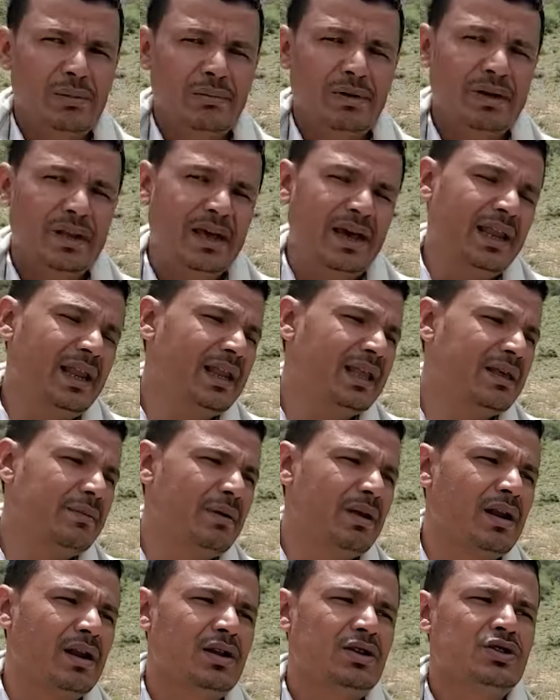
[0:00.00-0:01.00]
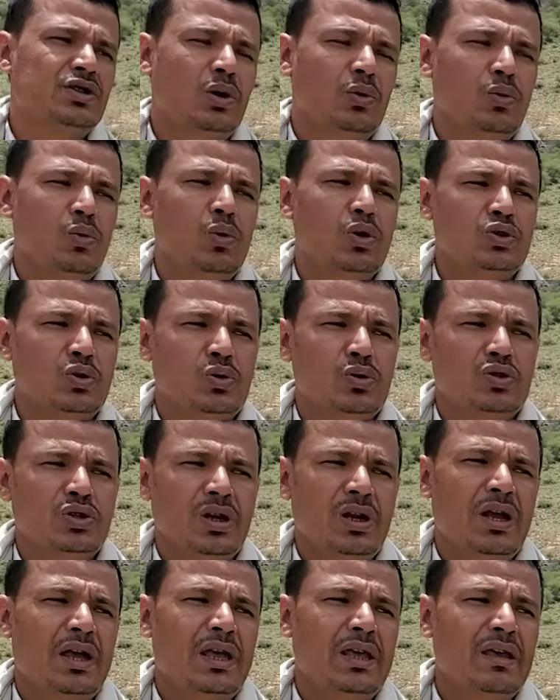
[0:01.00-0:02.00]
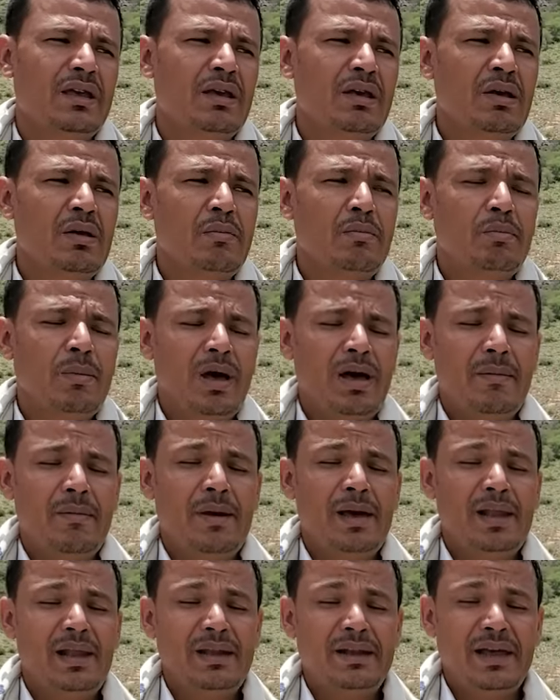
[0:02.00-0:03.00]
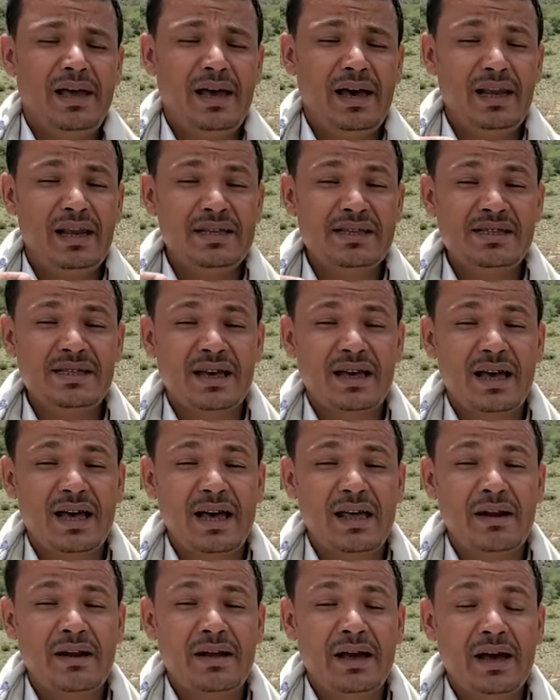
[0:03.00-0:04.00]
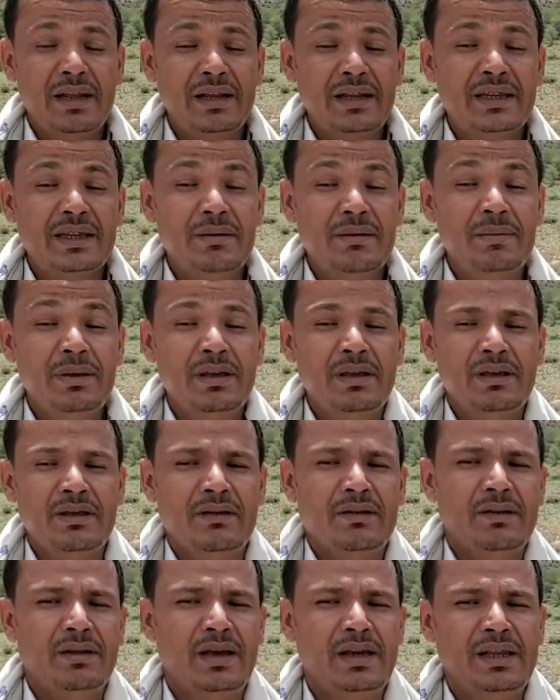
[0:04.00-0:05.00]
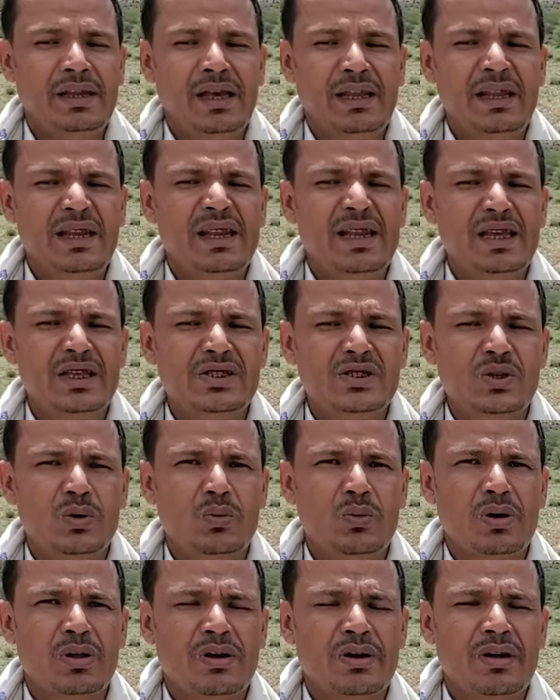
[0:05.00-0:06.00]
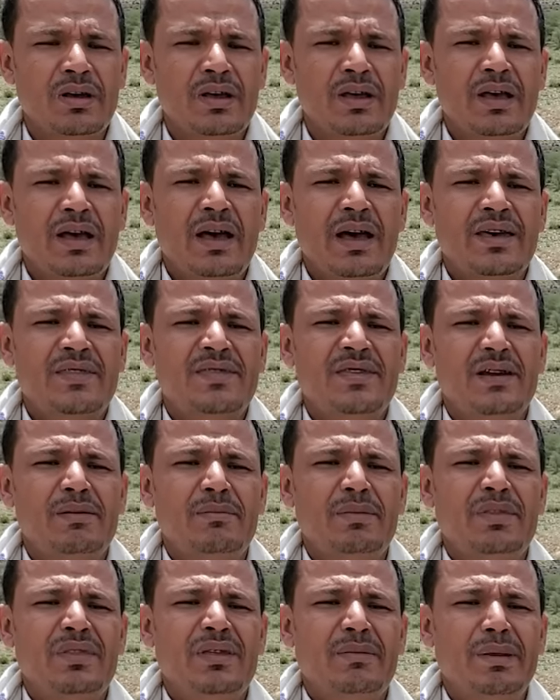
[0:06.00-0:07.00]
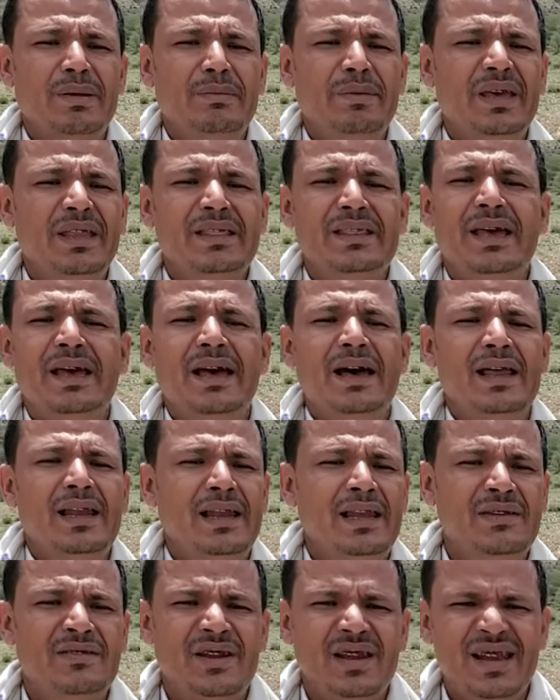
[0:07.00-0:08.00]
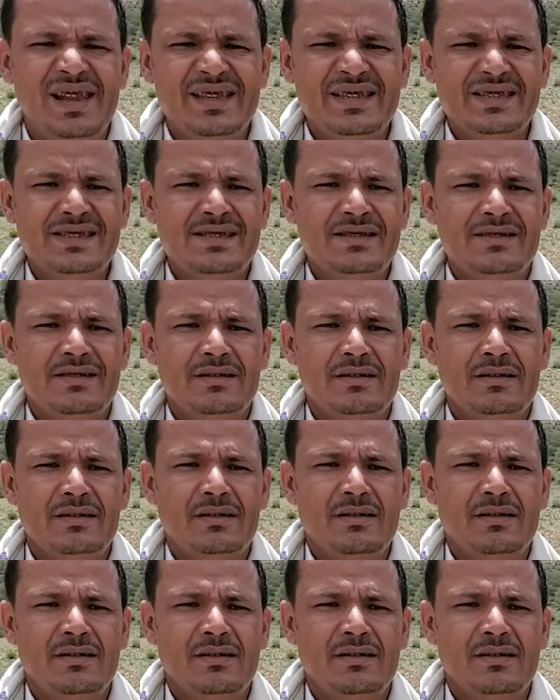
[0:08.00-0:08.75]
انا من النحاله الكبار اللي يشتغلوا كشغل شرايك ما بال النحاله الصغار عدد كبير يعني عدد لا يتصور اكثر من 800 نحال اللي في اللس